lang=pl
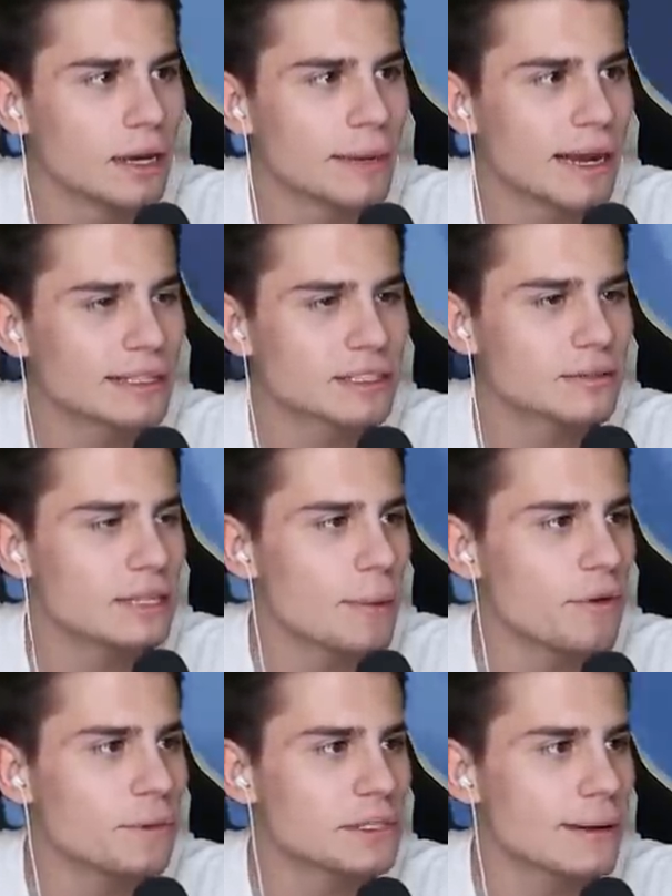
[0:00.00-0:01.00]
dobra, nie
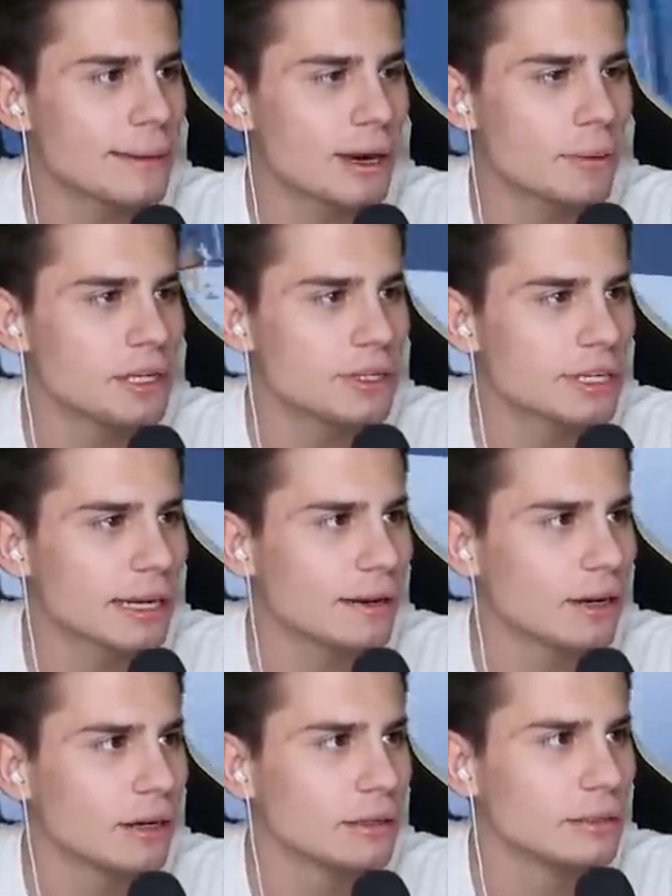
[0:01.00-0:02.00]
mów mi co mam robić,
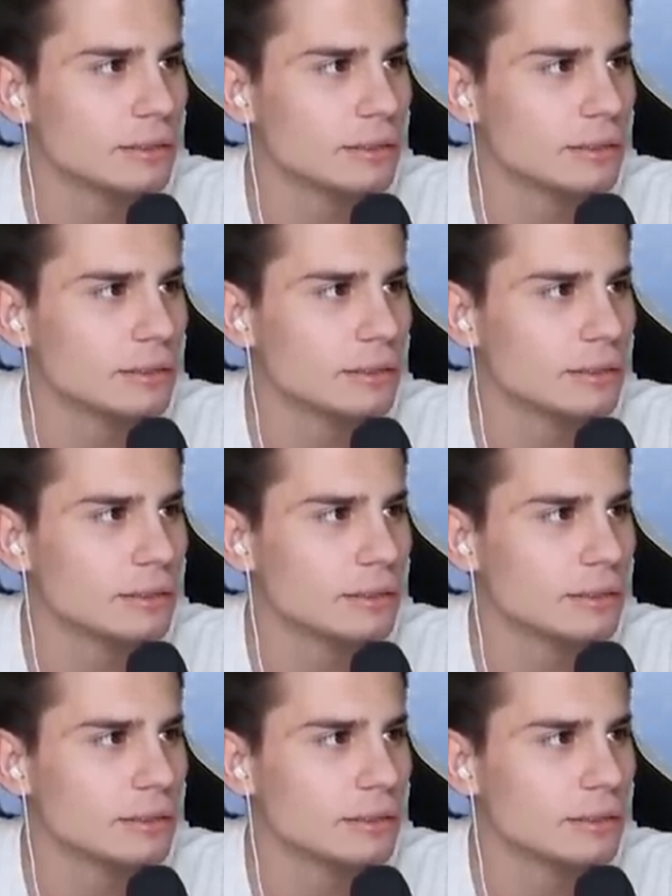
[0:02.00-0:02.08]
halo?